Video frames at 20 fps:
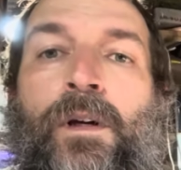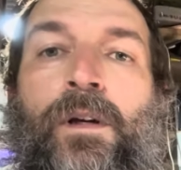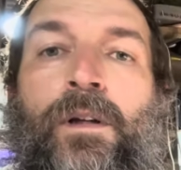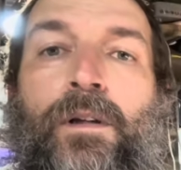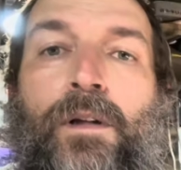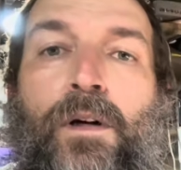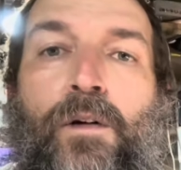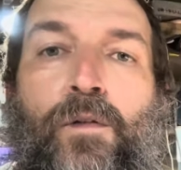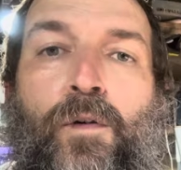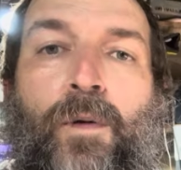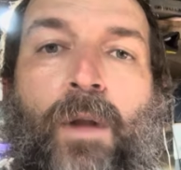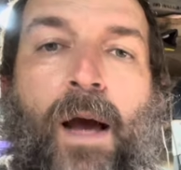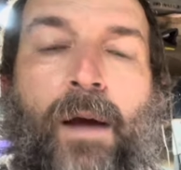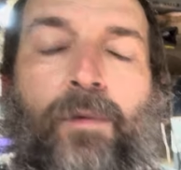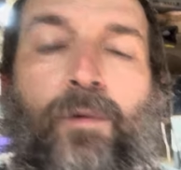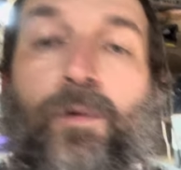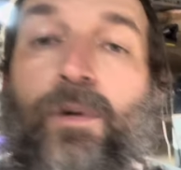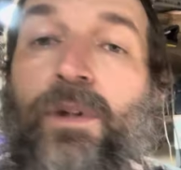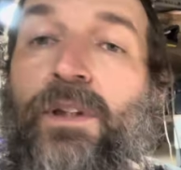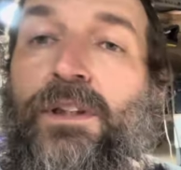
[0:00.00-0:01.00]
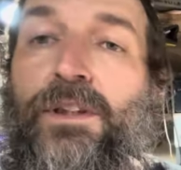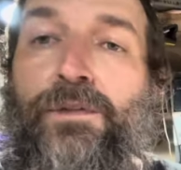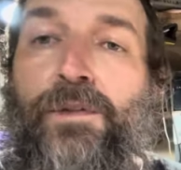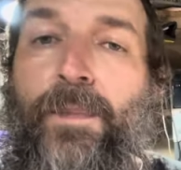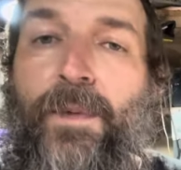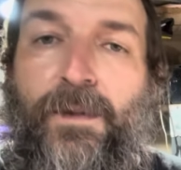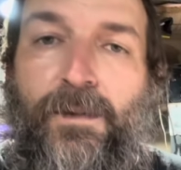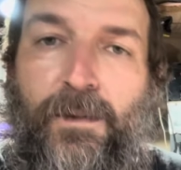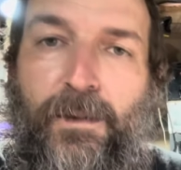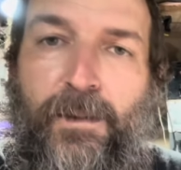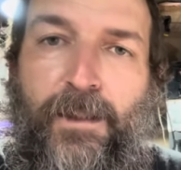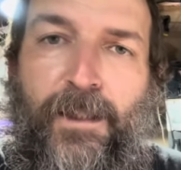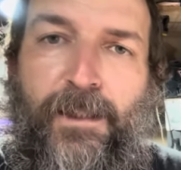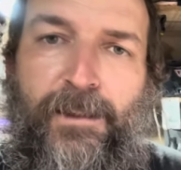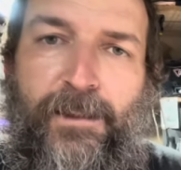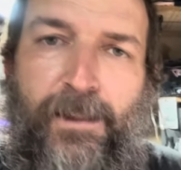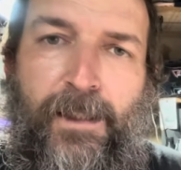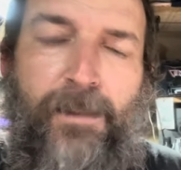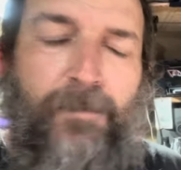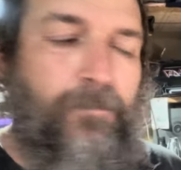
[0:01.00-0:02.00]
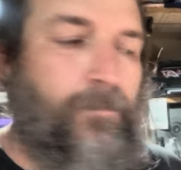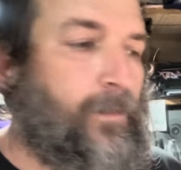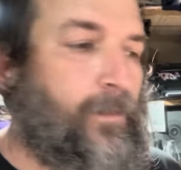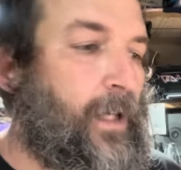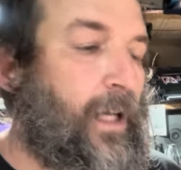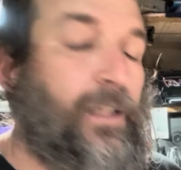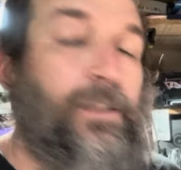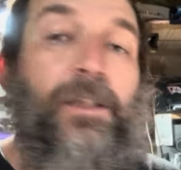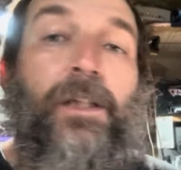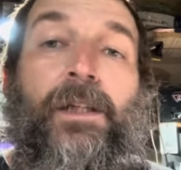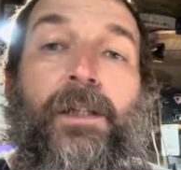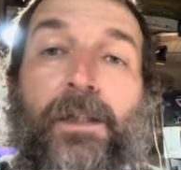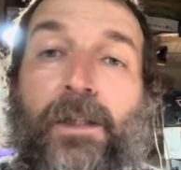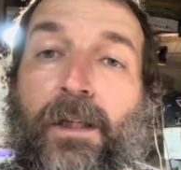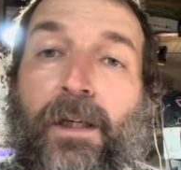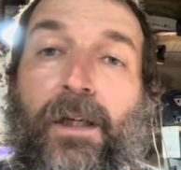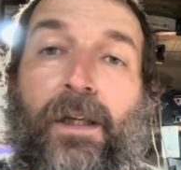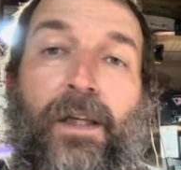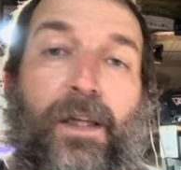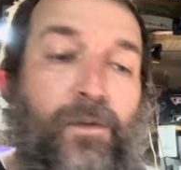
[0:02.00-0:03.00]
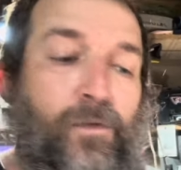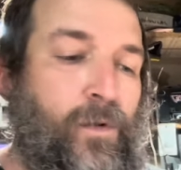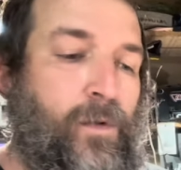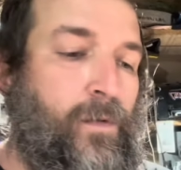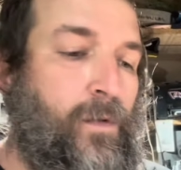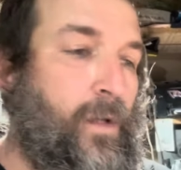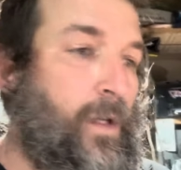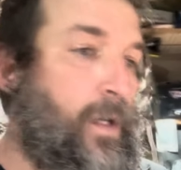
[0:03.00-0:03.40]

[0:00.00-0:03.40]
Então vamos lá, nunca tive uma impressora 3D, achei incrível